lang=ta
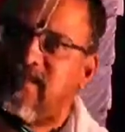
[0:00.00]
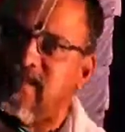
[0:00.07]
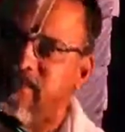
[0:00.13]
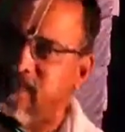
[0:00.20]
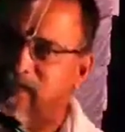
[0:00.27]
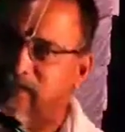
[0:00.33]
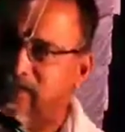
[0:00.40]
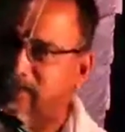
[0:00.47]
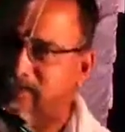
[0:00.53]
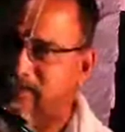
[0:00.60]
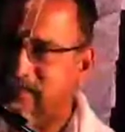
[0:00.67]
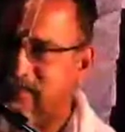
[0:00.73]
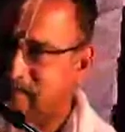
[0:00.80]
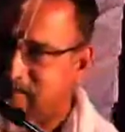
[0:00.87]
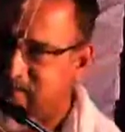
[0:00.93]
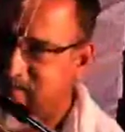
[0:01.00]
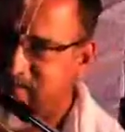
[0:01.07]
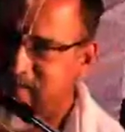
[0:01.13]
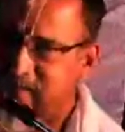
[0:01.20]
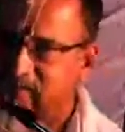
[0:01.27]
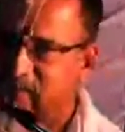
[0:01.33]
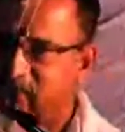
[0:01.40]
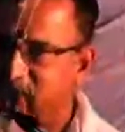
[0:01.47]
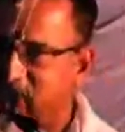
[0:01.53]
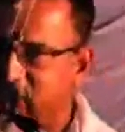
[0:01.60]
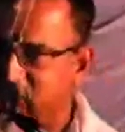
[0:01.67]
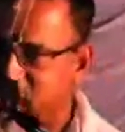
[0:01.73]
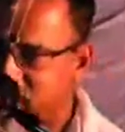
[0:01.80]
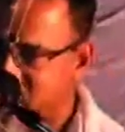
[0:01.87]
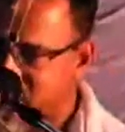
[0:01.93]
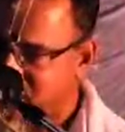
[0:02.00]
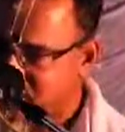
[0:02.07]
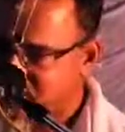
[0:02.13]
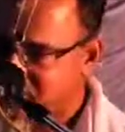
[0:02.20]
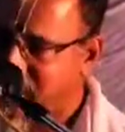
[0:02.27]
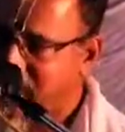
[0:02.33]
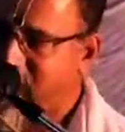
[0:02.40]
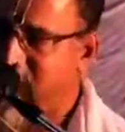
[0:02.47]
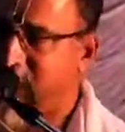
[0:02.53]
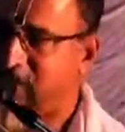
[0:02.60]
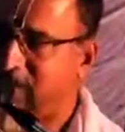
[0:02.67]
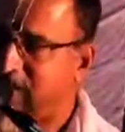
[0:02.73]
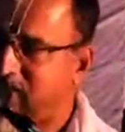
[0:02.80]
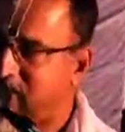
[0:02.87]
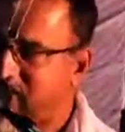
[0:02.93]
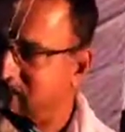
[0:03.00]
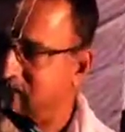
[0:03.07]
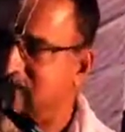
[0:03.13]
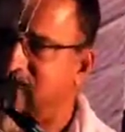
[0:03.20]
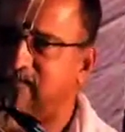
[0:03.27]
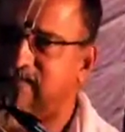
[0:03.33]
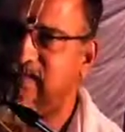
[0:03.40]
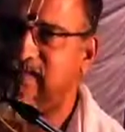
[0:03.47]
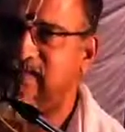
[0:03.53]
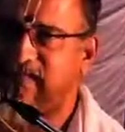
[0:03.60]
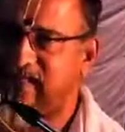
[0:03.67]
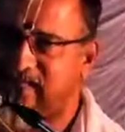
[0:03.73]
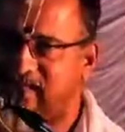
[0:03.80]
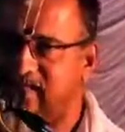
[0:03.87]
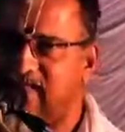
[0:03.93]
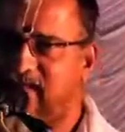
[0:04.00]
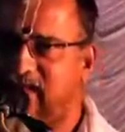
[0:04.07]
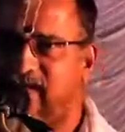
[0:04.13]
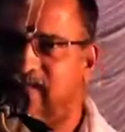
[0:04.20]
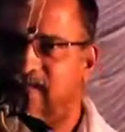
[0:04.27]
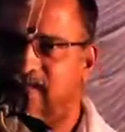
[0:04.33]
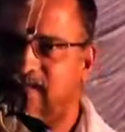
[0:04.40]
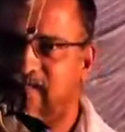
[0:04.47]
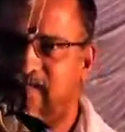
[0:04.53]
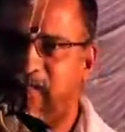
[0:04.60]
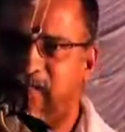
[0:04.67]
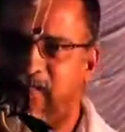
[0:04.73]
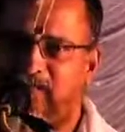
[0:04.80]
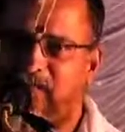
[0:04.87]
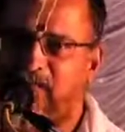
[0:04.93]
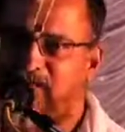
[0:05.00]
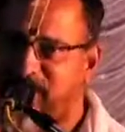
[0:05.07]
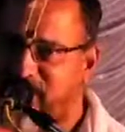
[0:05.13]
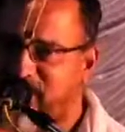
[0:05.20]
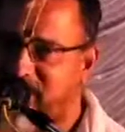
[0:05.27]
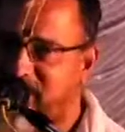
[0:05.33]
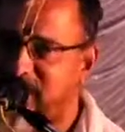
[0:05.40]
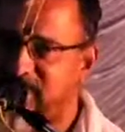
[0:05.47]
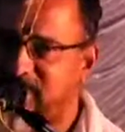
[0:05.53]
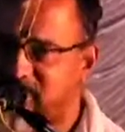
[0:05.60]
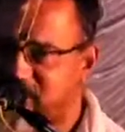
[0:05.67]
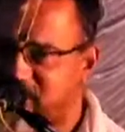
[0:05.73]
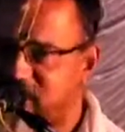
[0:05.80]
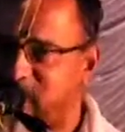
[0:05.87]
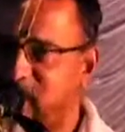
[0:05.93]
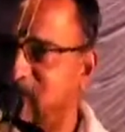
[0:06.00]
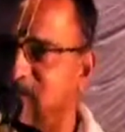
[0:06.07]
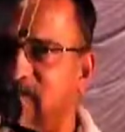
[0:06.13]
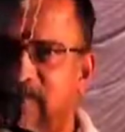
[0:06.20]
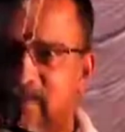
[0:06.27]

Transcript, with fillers: அவருடைய கண்கள்ல இருந்து ஜலம் வந்துடுத்தோ நாம பண்ணின சித்தாந்தத்திலேருந்து யாரும் தப்பிக்க முடியாதுன்னு நினைச்சா இந்த குழந்தை